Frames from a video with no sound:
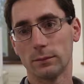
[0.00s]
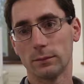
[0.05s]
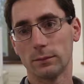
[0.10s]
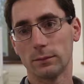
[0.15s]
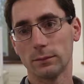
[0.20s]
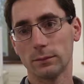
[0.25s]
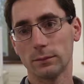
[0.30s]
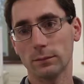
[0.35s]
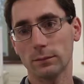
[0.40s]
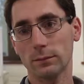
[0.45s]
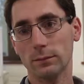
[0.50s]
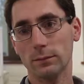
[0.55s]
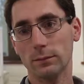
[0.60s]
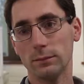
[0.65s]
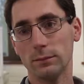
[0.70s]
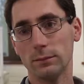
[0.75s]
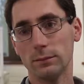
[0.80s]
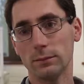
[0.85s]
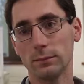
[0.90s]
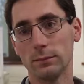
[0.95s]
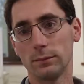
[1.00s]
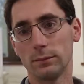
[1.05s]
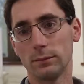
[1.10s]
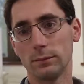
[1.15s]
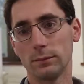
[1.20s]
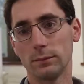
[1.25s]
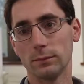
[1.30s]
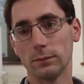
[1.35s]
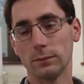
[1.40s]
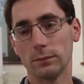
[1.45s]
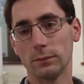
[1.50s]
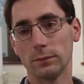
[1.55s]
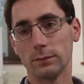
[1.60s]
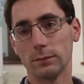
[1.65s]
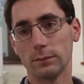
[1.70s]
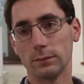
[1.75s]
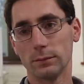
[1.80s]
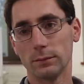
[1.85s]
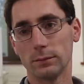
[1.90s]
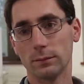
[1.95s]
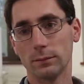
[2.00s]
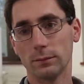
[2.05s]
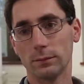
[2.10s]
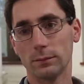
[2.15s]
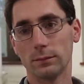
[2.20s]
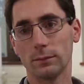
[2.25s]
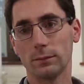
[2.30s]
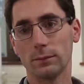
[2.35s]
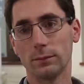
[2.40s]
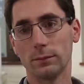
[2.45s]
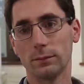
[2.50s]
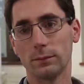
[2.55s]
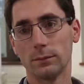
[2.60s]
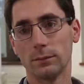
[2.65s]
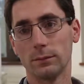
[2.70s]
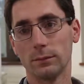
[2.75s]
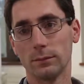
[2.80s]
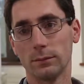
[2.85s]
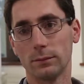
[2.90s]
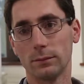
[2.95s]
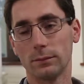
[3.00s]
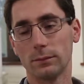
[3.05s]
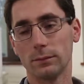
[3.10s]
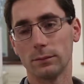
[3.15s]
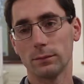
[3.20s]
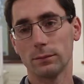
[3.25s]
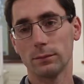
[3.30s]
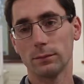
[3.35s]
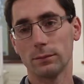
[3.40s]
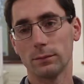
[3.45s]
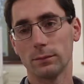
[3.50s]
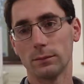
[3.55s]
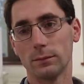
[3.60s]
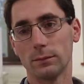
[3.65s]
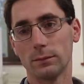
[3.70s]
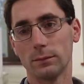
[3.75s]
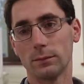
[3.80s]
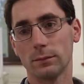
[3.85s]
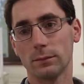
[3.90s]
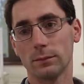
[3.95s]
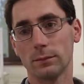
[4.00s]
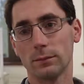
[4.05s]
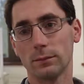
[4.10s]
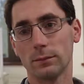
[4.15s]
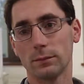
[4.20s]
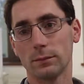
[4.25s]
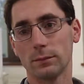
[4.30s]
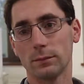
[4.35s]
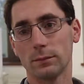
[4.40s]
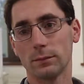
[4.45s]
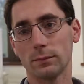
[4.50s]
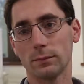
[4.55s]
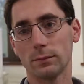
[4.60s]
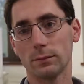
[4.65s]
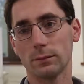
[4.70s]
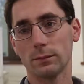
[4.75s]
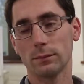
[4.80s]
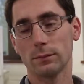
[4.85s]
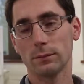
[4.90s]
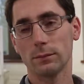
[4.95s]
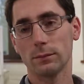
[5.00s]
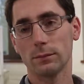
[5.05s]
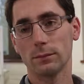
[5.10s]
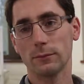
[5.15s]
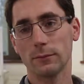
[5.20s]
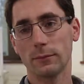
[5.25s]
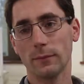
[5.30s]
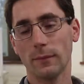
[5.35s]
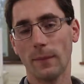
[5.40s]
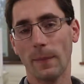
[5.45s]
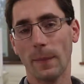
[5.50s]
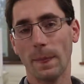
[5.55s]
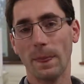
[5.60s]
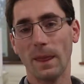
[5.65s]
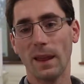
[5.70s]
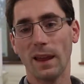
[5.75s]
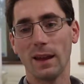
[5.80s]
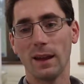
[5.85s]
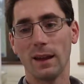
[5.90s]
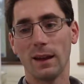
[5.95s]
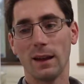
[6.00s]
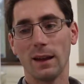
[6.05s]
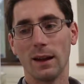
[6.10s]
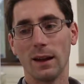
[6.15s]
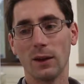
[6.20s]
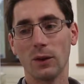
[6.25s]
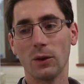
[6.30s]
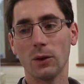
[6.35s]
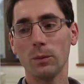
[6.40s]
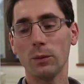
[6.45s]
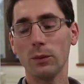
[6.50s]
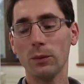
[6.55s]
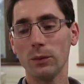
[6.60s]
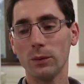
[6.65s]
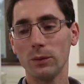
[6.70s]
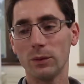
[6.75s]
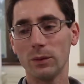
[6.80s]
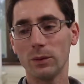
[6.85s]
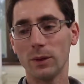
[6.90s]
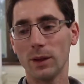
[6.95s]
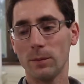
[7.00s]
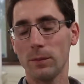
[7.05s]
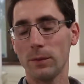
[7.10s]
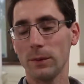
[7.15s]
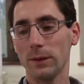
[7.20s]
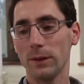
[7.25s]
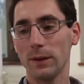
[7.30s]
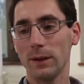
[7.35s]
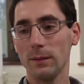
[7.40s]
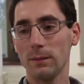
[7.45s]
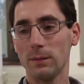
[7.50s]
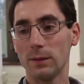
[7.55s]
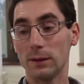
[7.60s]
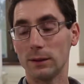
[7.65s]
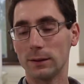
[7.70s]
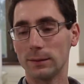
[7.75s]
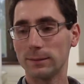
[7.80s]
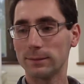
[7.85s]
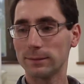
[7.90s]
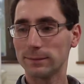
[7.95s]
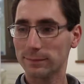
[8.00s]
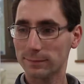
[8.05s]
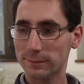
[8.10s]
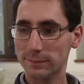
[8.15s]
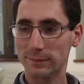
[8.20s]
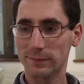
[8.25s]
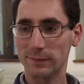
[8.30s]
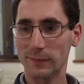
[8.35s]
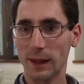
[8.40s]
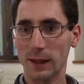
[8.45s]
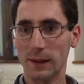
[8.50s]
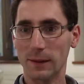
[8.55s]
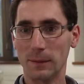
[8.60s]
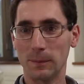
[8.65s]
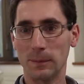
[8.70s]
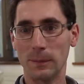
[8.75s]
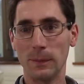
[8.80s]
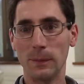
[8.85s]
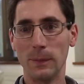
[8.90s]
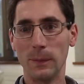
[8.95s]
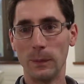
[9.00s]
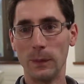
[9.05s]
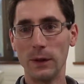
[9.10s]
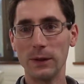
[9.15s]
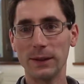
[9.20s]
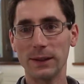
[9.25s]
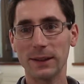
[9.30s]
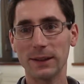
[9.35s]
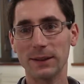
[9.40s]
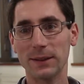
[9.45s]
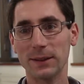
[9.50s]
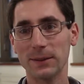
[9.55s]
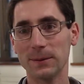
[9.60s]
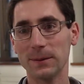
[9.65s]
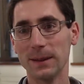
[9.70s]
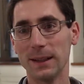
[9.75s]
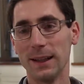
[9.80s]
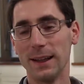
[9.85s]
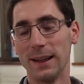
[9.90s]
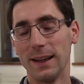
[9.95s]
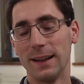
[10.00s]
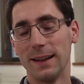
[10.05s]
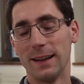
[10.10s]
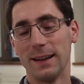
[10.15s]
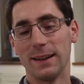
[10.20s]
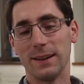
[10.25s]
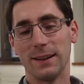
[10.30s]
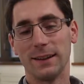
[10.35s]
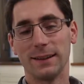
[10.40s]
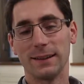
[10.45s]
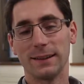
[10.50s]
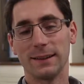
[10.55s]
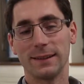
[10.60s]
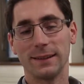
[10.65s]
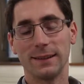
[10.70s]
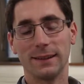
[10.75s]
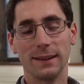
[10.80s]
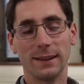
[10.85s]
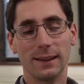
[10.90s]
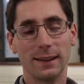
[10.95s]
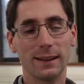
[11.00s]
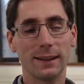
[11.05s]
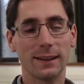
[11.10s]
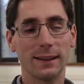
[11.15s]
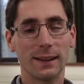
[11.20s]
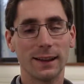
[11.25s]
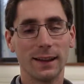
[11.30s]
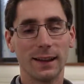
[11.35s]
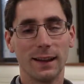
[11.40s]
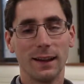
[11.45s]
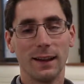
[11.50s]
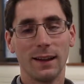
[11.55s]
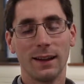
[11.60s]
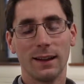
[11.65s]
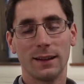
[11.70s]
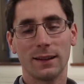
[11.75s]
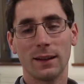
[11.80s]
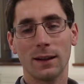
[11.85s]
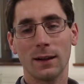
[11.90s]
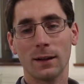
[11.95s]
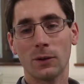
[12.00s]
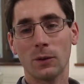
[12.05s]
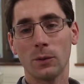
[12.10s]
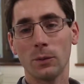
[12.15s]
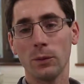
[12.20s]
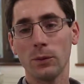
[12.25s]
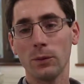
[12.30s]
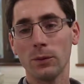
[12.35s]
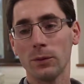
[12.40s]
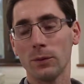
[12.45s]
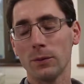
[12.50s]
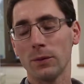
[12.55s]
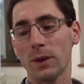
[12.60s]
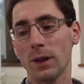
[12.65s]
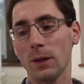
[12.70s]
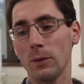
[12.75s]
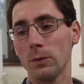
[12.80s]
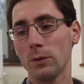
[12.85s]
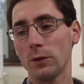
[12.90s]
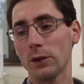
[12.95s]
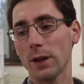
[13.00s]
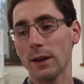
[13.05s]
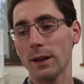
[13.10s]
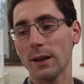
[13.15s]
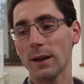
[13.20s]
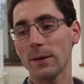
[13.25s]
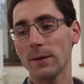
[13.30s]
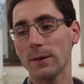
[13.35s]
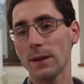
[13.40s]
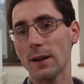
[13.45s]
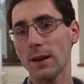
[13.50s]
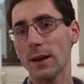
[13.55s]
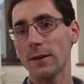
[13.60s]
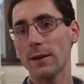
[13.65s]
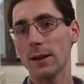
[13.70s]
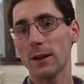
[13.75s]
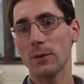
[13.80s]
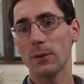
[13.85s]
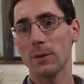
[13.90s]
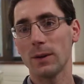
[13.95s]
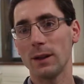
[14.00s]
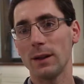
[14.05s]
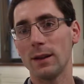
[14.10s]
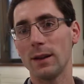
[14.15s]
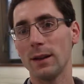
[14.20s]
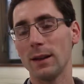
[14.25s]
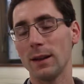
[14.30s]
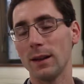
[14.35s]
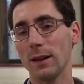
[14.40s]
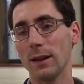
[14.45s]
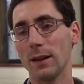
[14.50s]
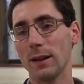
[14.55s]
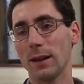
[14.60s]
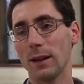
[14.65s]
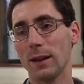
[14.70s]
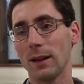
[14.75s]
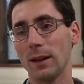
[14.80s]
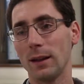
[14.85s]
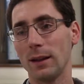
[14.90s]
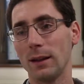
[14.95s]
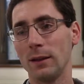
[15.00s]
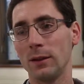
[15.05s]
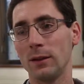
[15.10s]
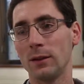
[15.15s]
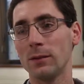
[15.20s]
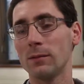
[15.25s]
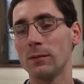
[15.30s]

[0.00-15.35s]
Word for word: Maintenant, tu fais partie euh, du campus Les Champs du Possible. C'est quoi pour toi un campus où tout est possible Un campus où tout est possible euh, Bonne question. Euh, c'est un campus où, où, chacun vient avec une idée et